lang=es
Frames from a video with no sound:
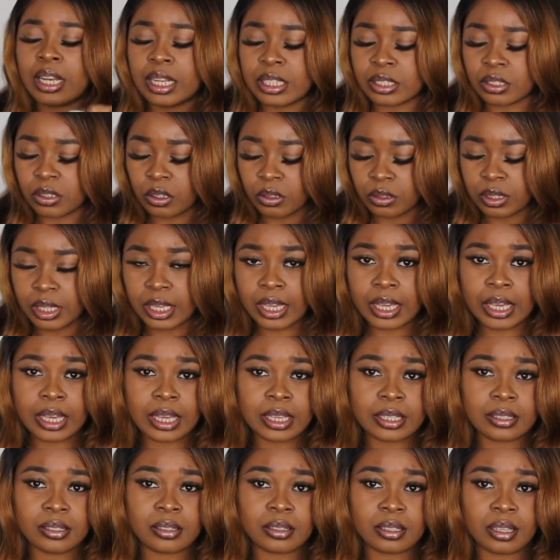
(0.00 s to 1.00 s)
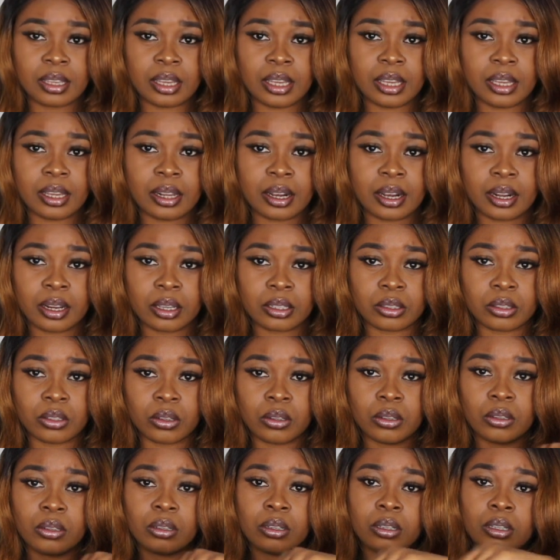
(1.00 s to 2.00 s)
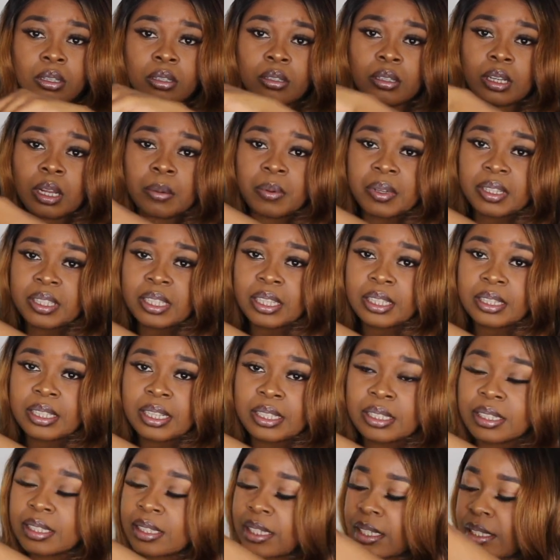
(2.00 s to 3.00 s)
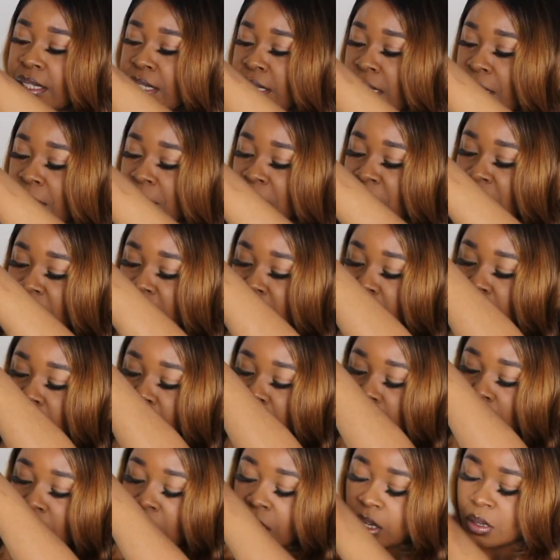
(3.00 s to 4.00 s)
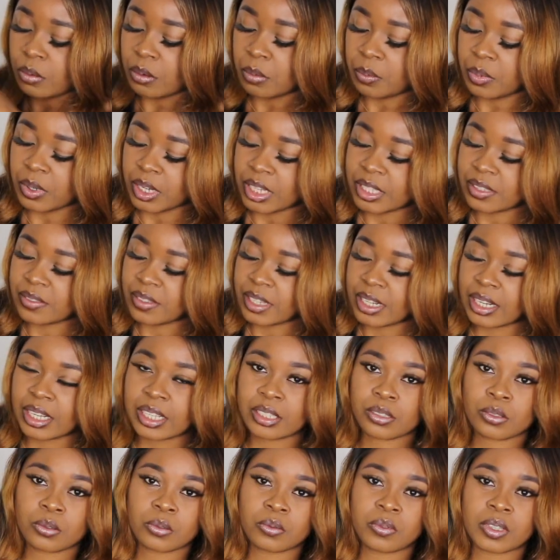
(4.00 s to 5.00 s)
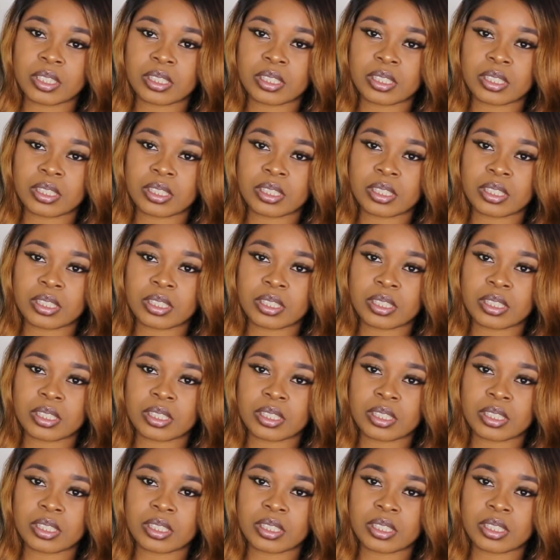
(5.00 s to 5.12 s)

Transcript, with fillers: El escote es eh, recto la parte de atrás es así como podéis ver, es un